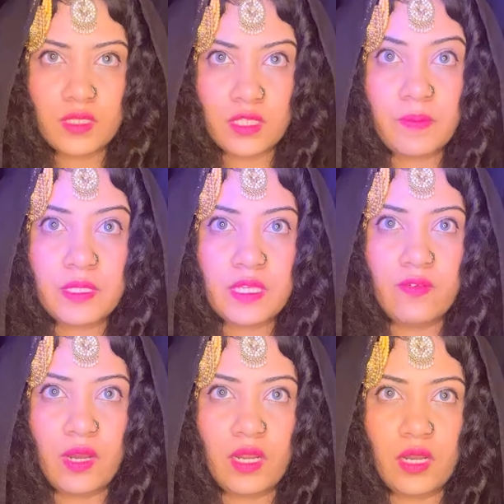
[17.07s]
सब्जी
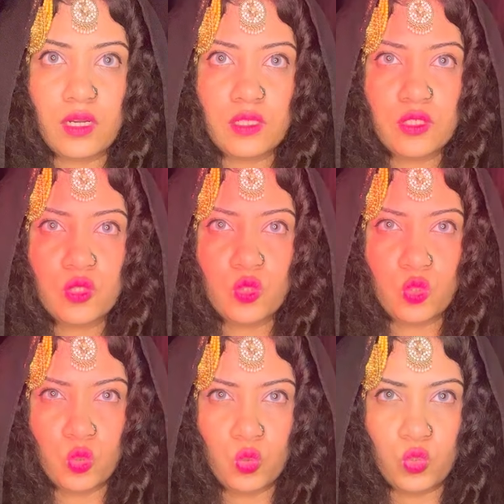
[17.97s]
वाला
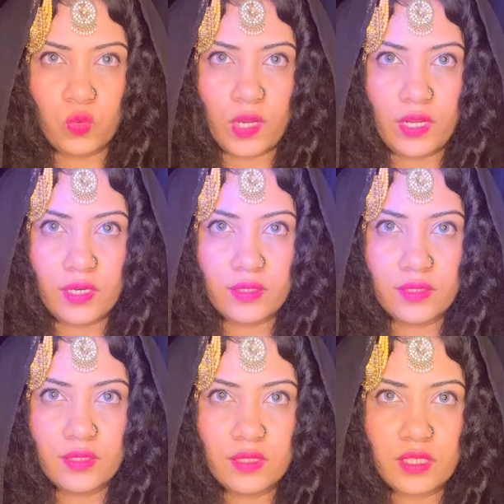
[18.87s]
दूध वाला
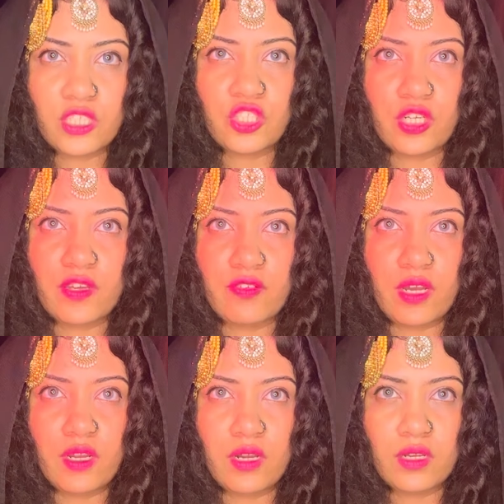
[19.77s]
कचरे
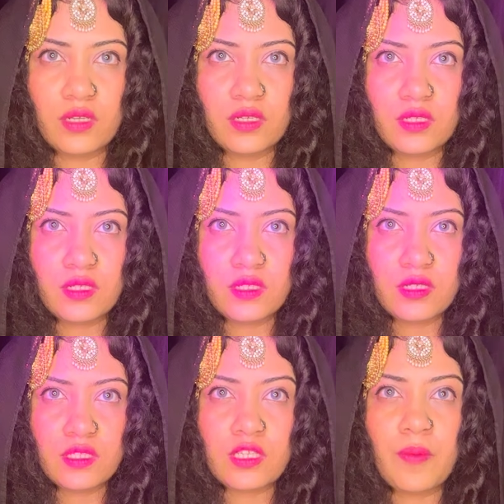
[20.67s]
वाला
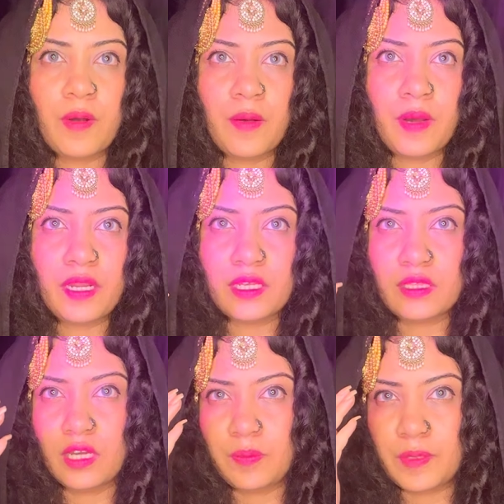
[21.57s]
सब हमारे
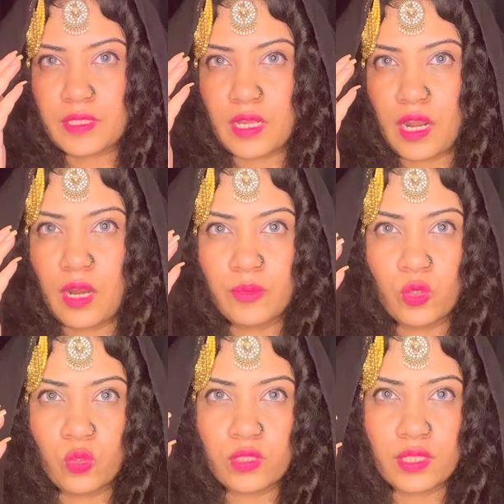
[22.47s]
दर पे सलाम
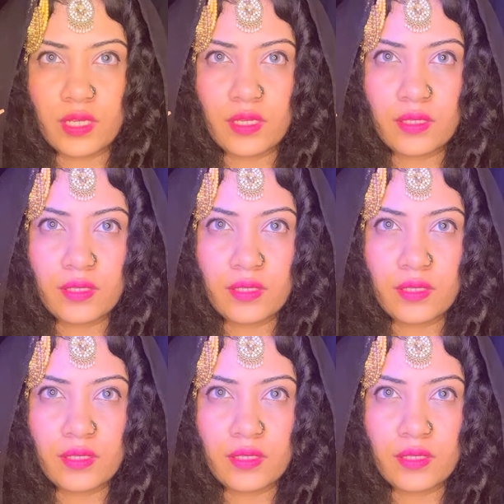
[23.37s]
ठोकते हैं